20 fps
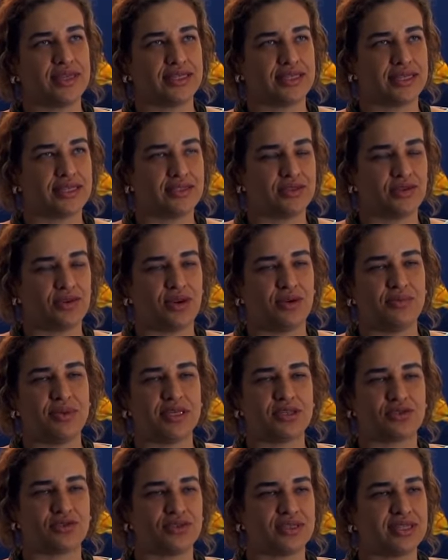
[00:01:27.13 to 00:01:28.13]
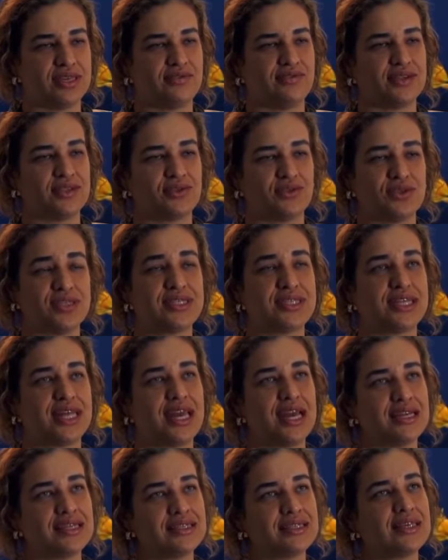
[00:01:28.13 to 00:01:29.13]
tradicionalmente conservando suas
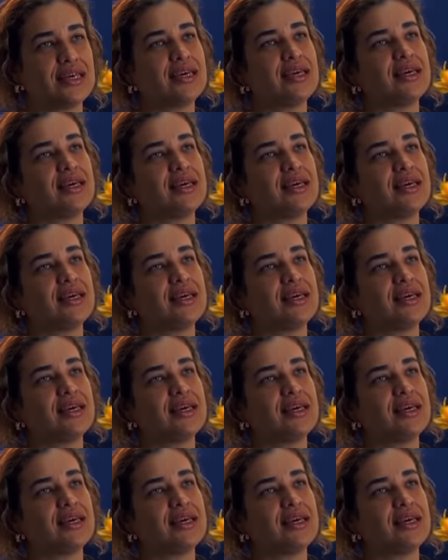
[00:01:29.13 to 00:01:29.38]
terras,